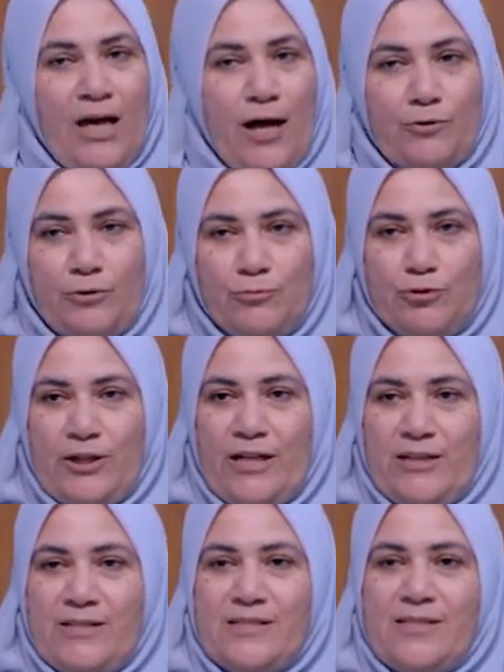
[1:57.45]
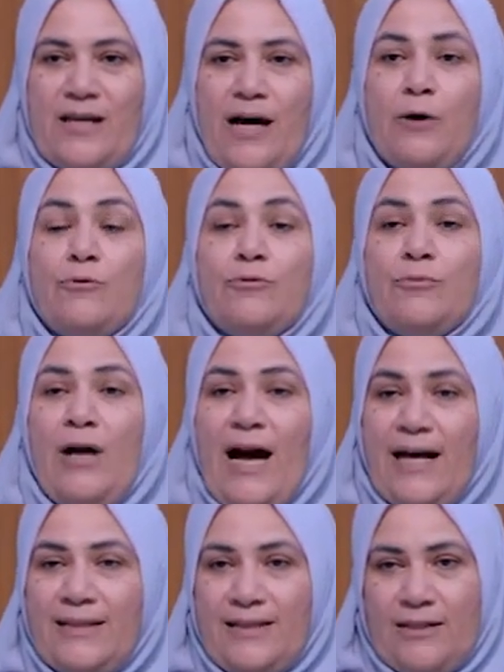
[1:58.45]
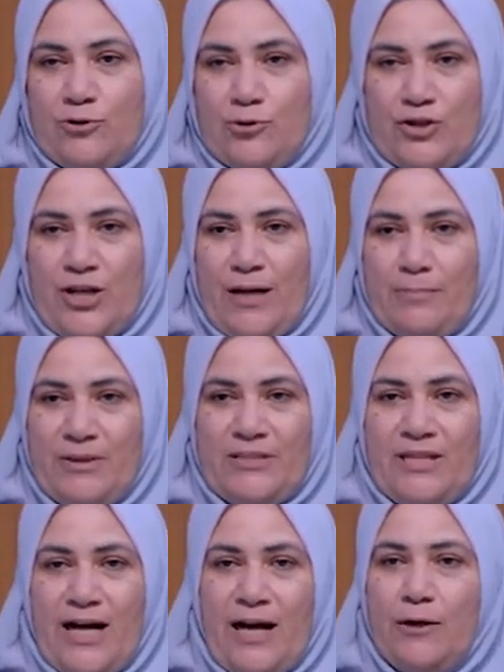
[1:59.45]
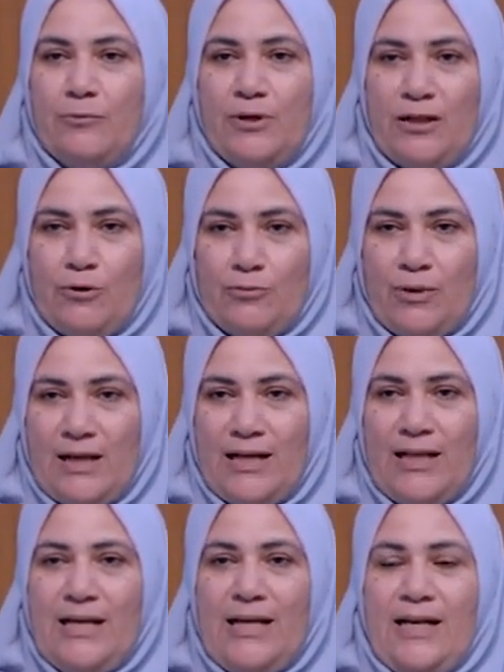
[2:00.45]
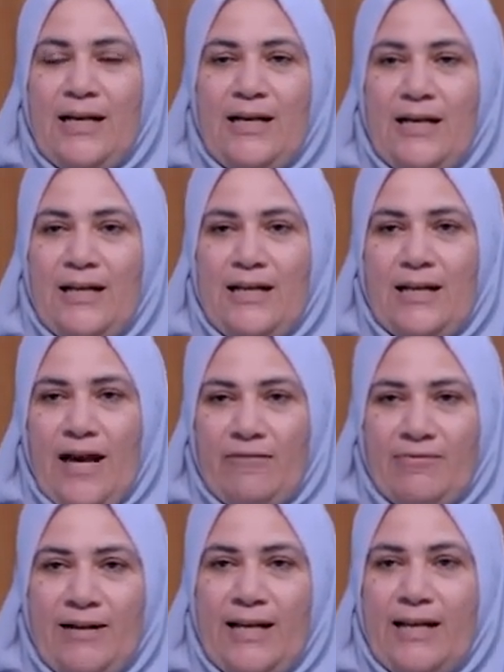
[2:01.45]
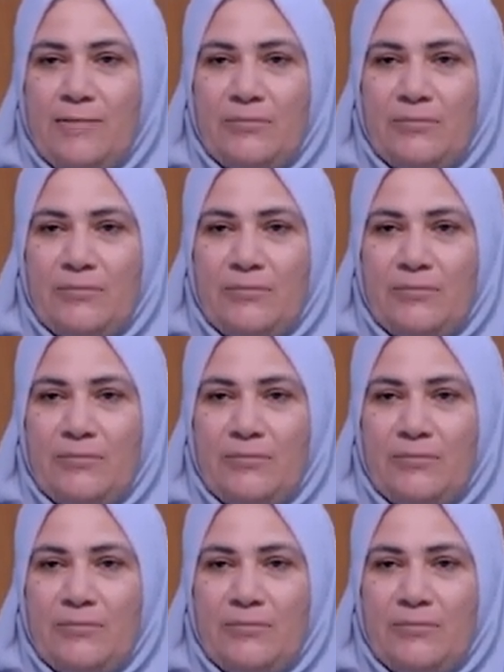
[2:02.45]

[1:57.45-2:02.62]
او المدرس او حتى السوشيال ميديا او اللي هو الافلام